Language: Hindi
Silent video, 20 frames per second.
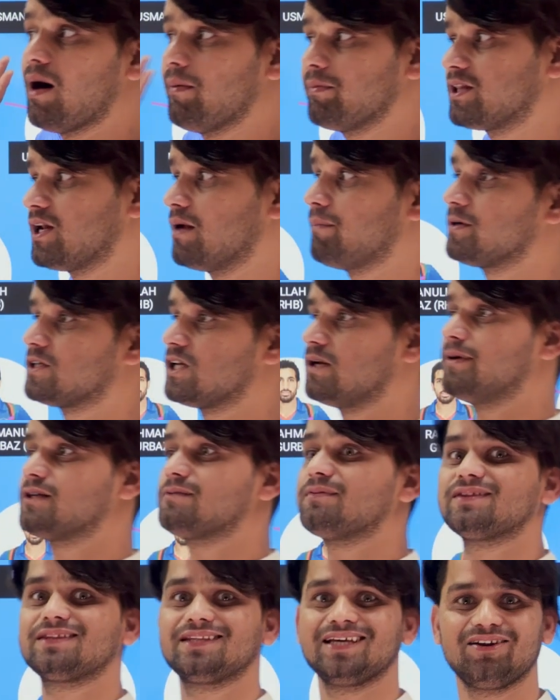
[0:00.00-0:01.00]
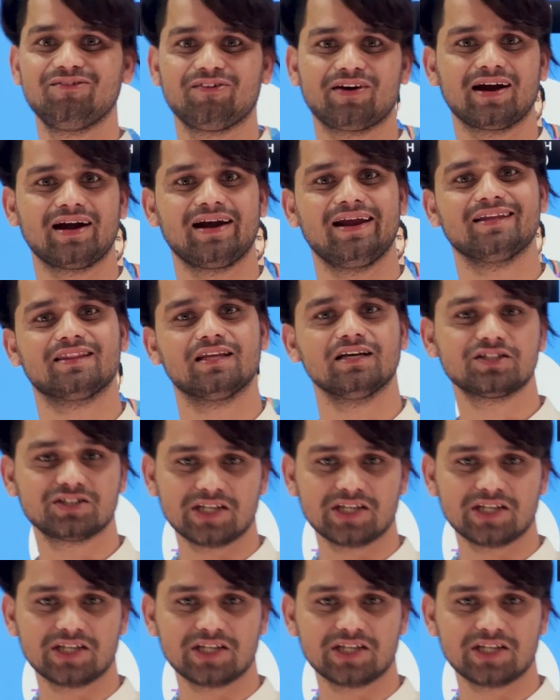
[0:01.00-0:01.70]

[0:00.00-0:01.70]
हामिद ने पिछले मैच में तीन विकेट लिए थे